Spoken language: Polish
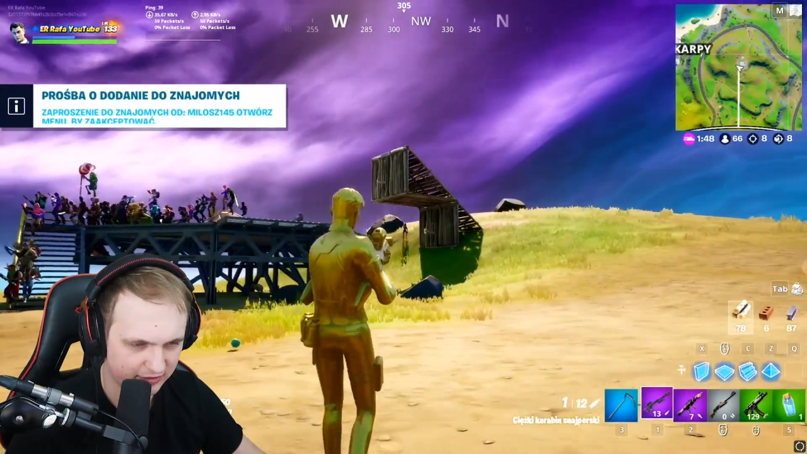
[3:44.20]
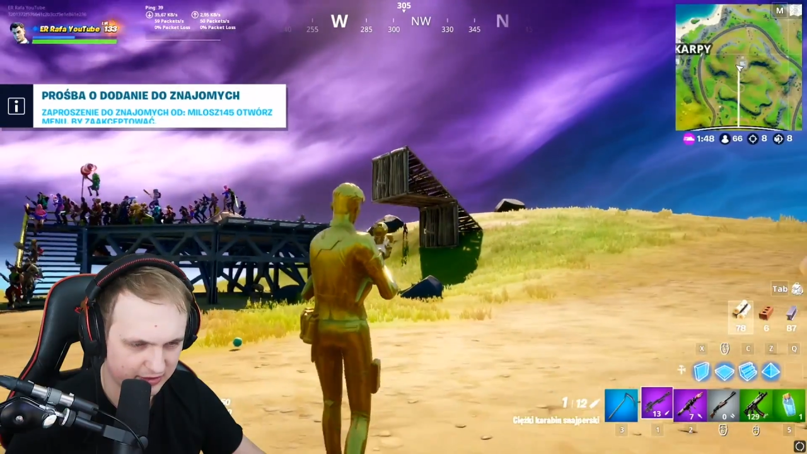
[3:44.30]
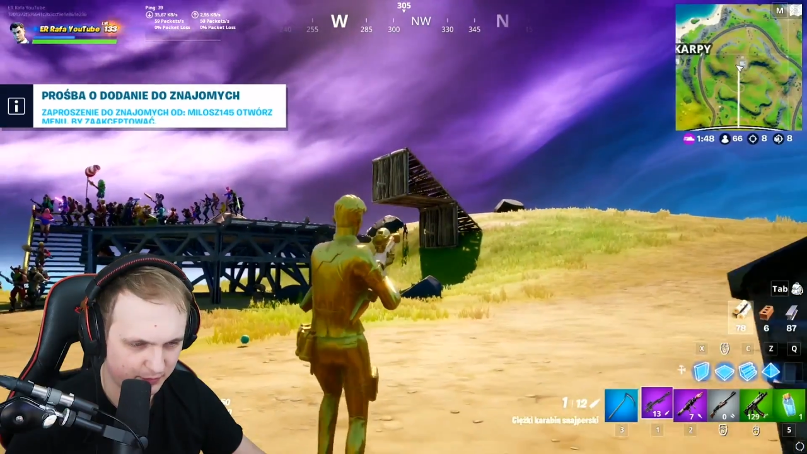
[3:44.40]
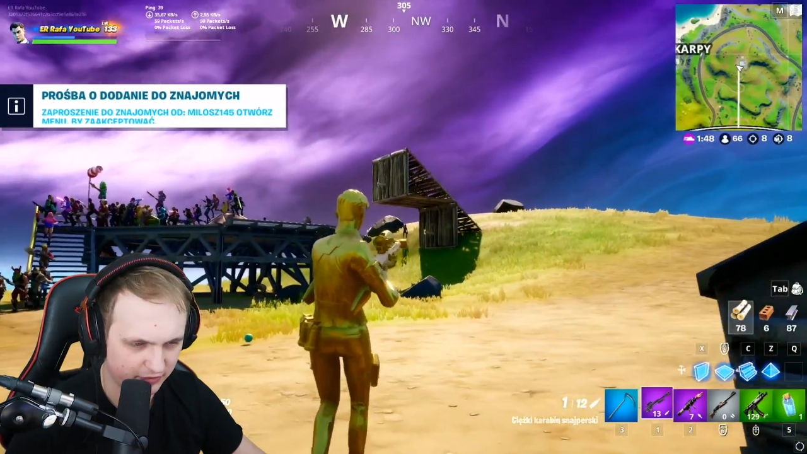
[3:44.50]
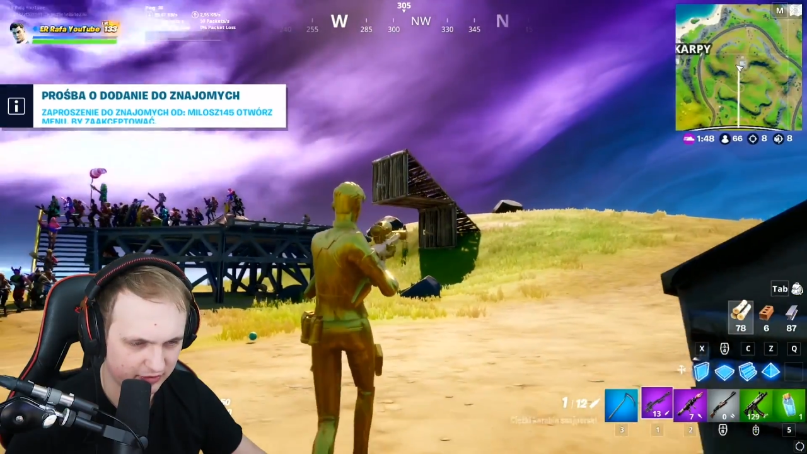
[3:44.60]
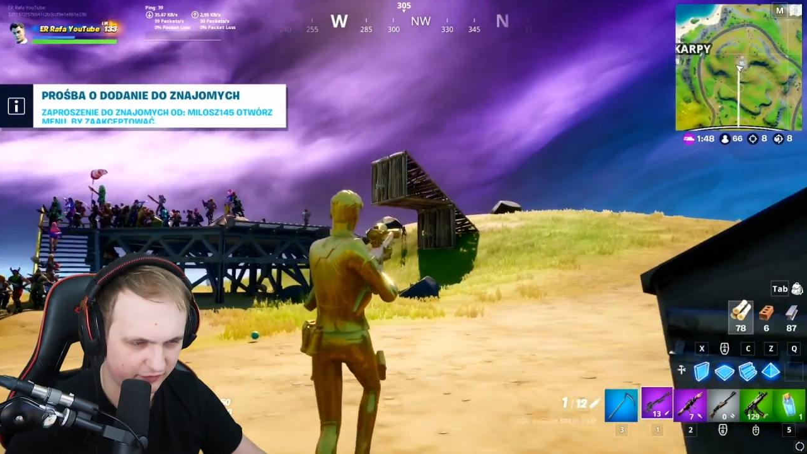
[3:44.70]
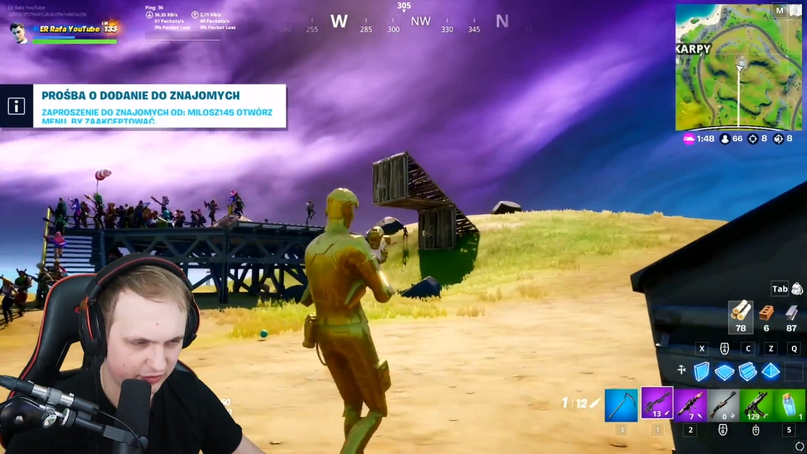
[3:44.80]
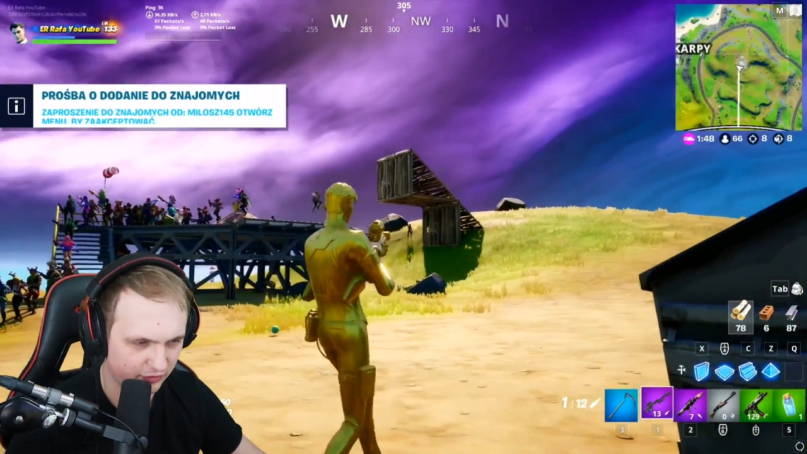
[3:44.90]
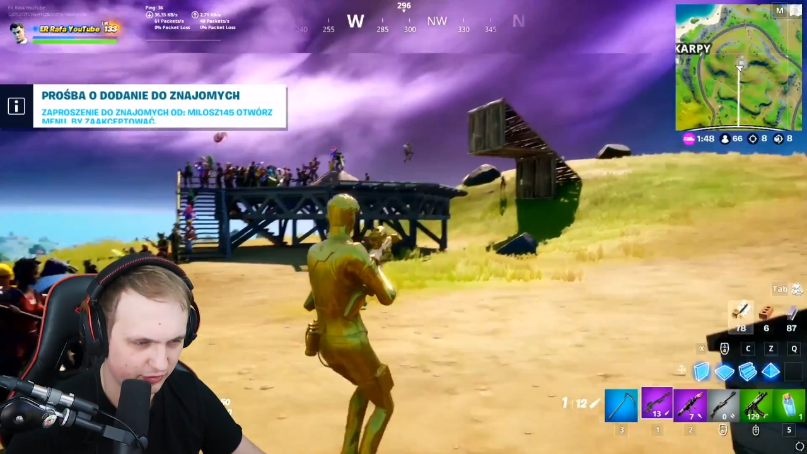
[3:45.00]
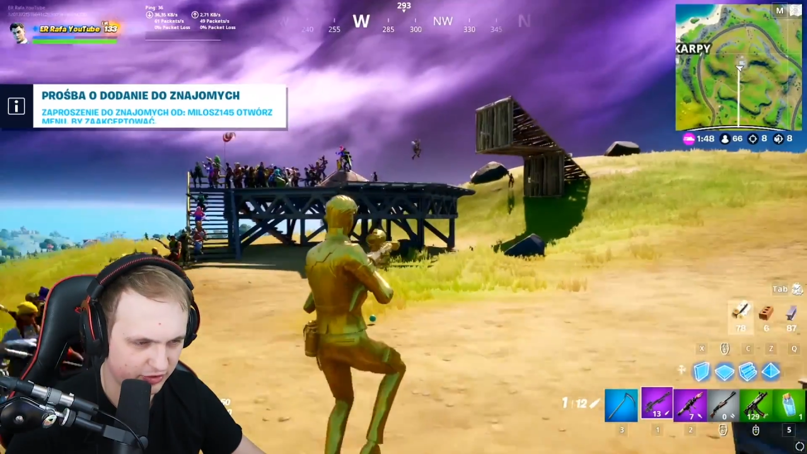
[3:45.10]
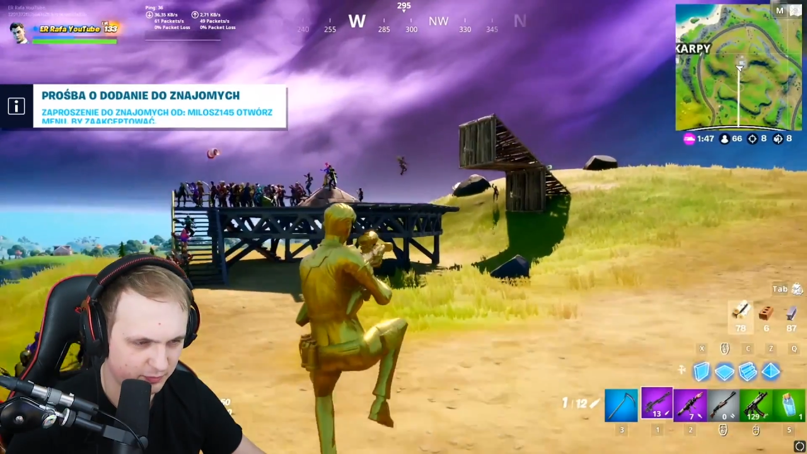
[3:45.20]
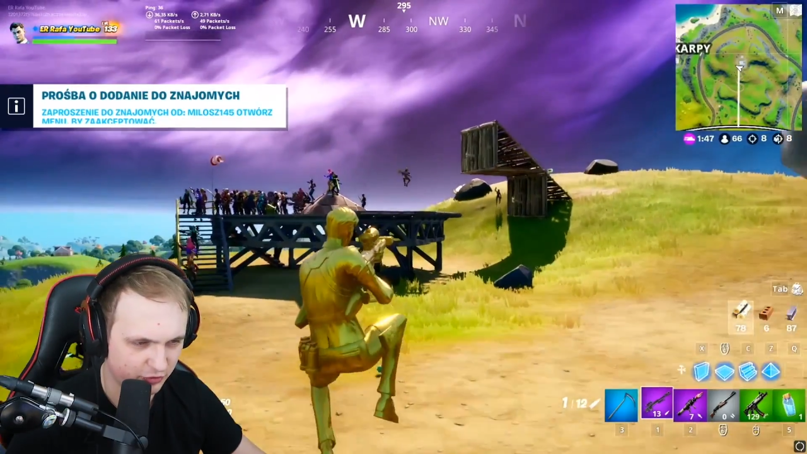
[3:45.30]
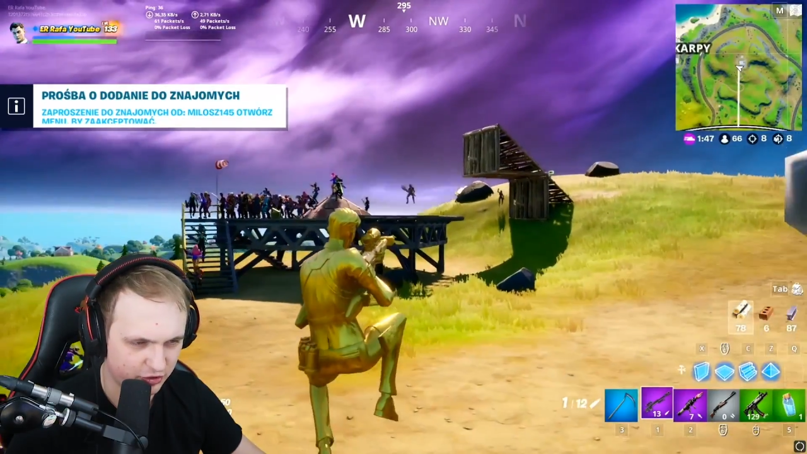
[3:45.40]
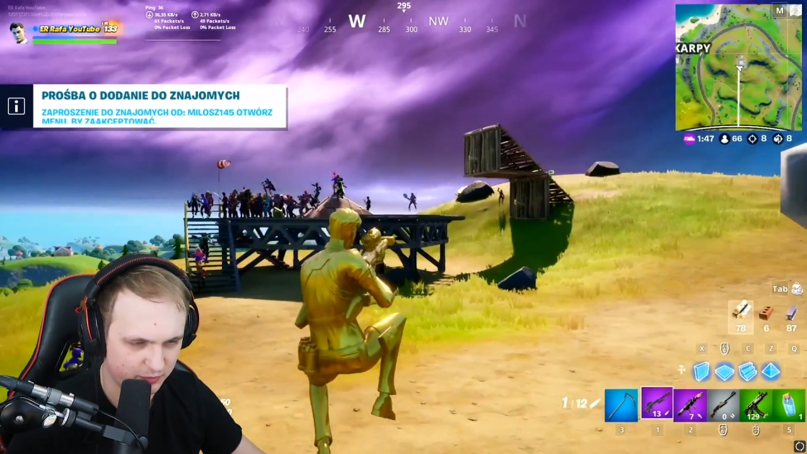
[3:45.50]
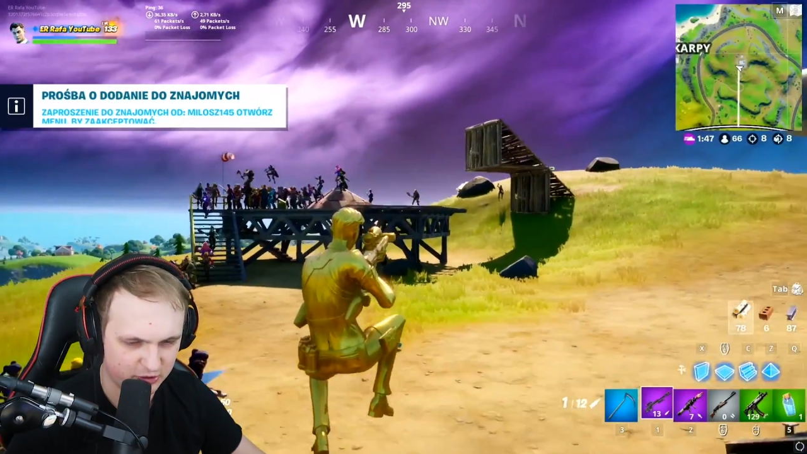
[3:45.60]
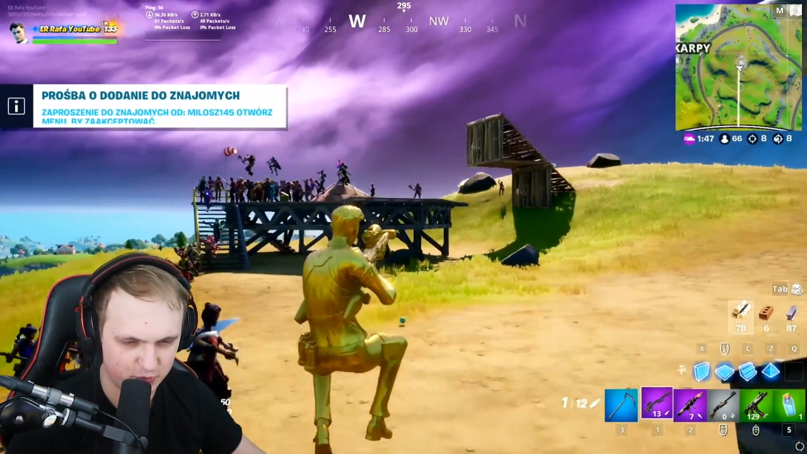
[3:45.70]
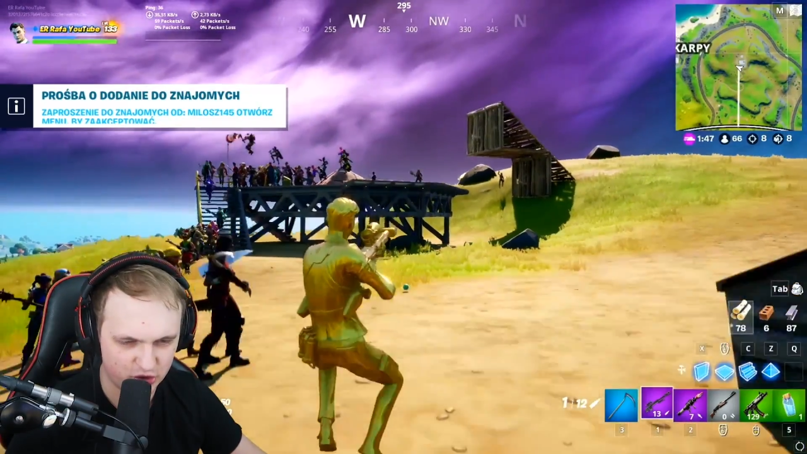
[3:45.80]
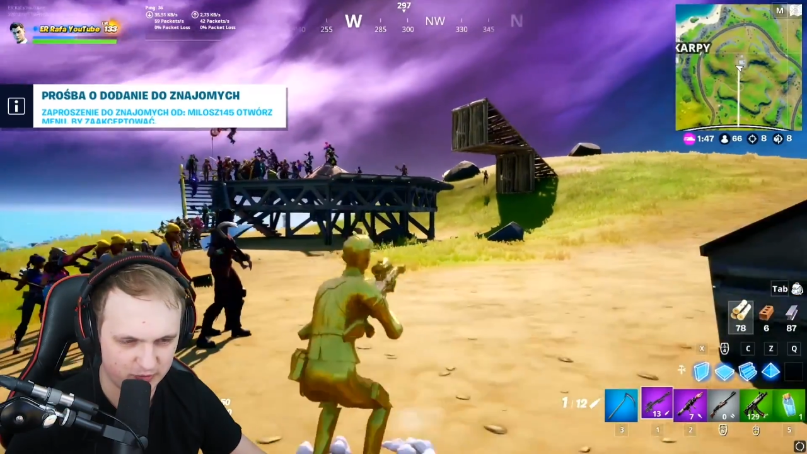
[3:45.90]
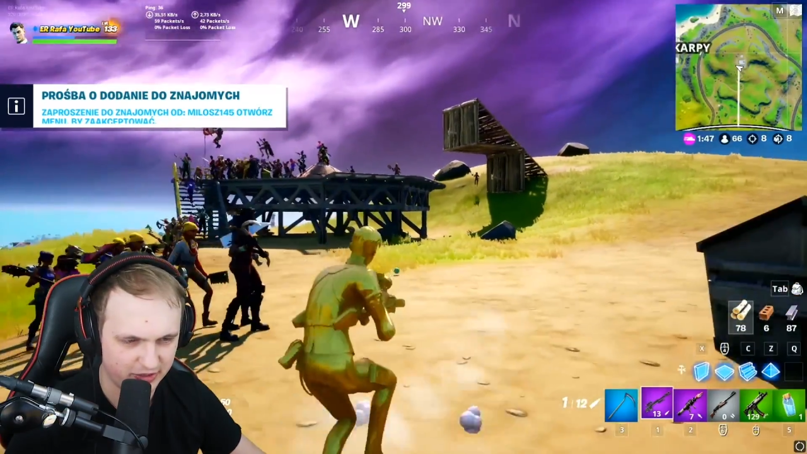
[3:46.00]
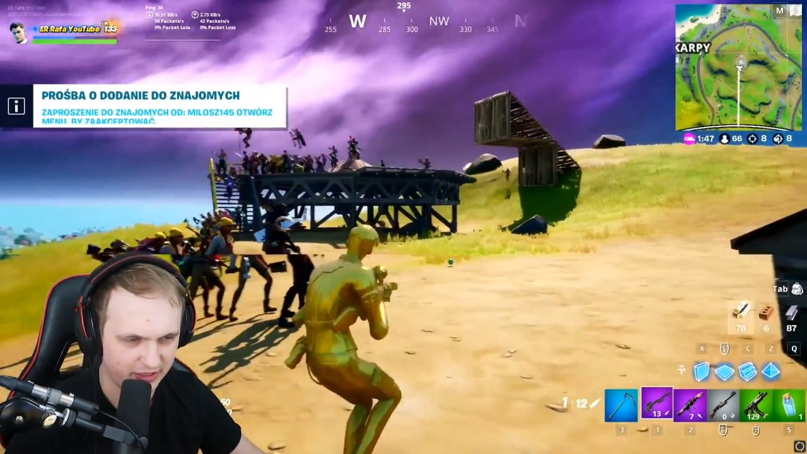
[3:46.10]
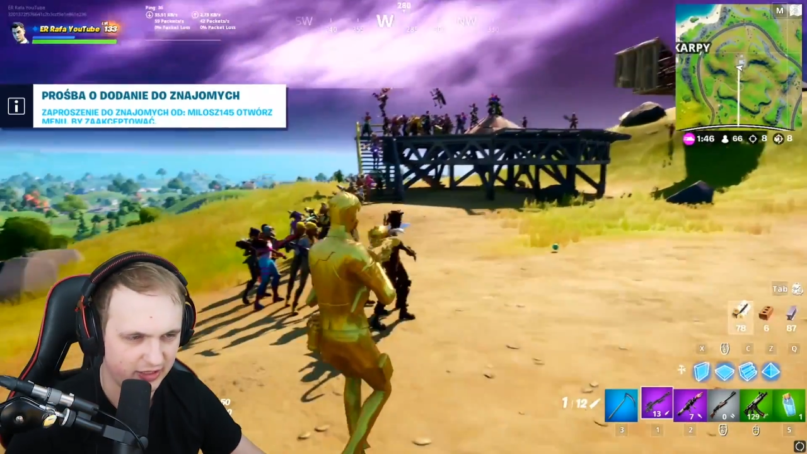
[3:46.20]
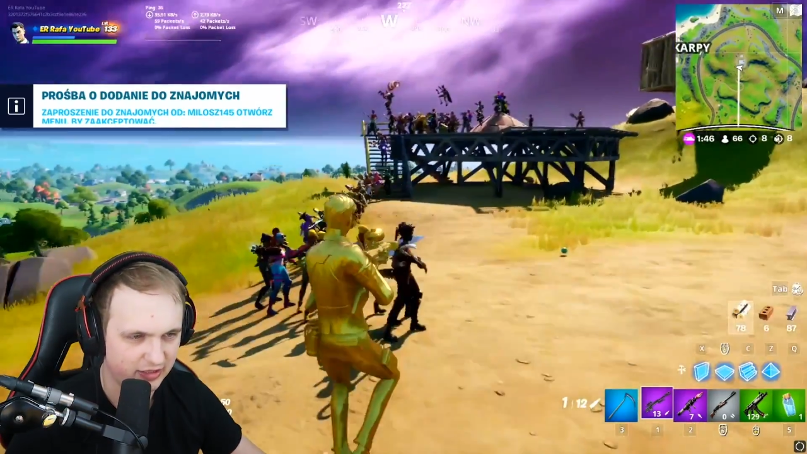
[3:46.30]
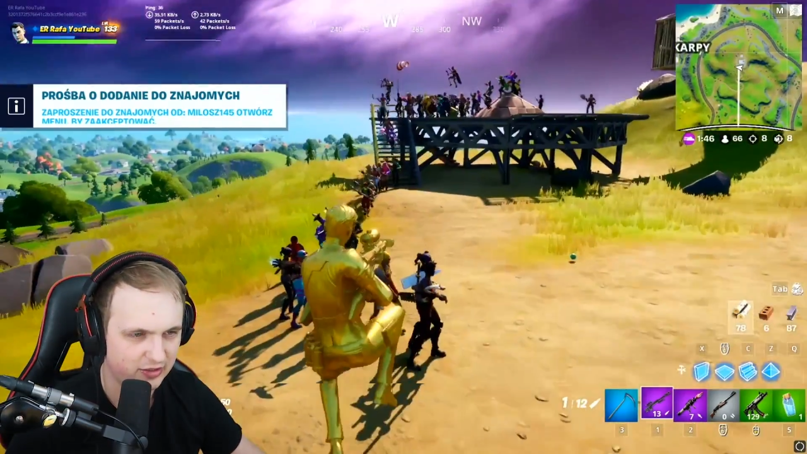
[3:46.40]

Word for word: ty co piątkę wykonujesz, musisz być przy mnie.